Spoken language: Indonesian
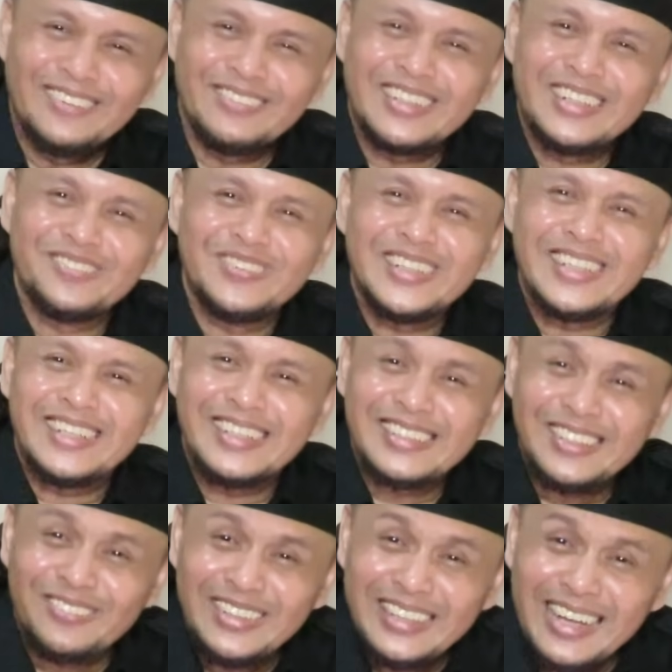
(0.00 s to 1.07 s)
Mau dipikir
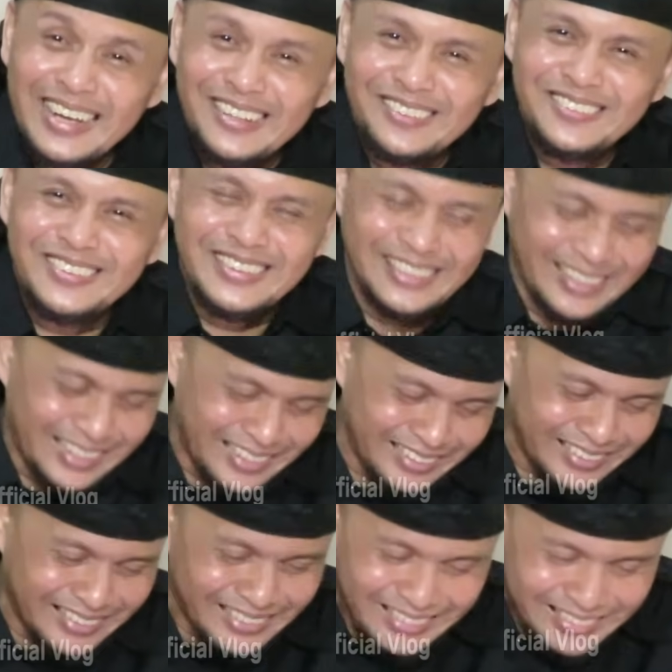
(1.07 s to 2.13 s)
masa takut ya.
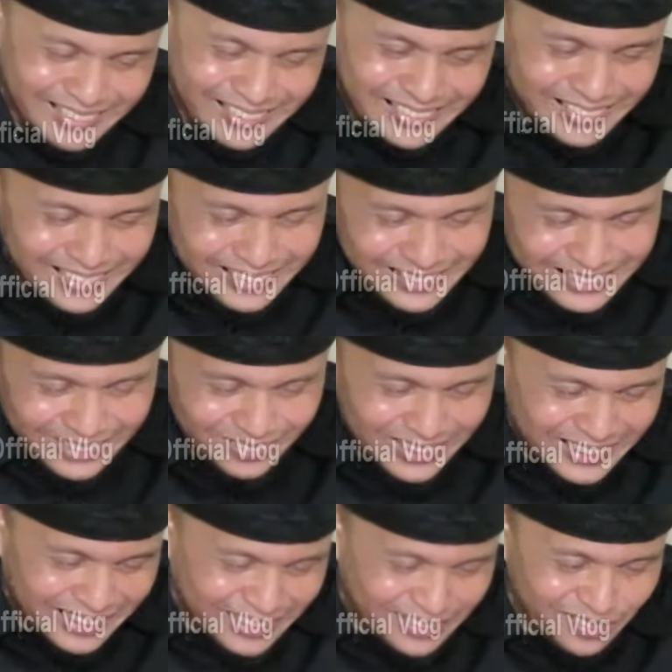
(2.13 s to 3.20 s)
Ini, ini, ini, saya
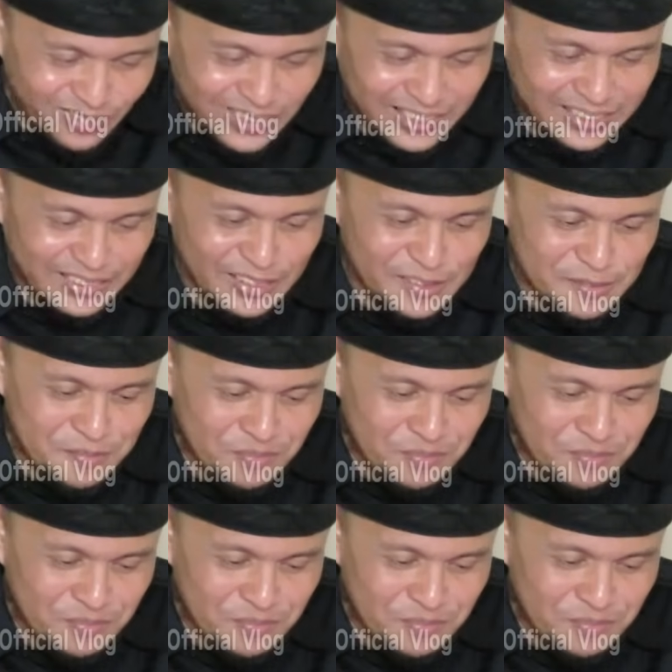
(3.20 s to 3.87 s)
bacakan kembali ini.